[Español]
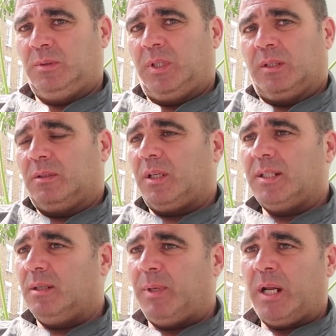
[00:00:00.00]
Y en
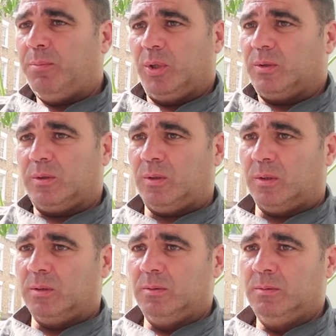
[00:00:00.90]
tres semanas explotó
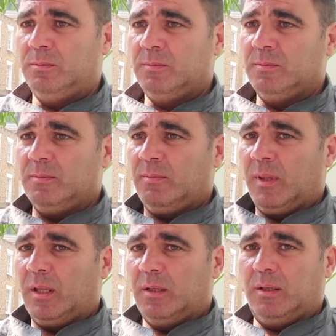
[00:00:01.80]
todo.
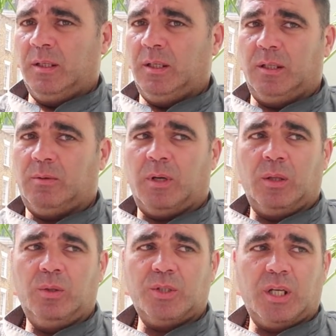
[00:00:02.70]
Y cuando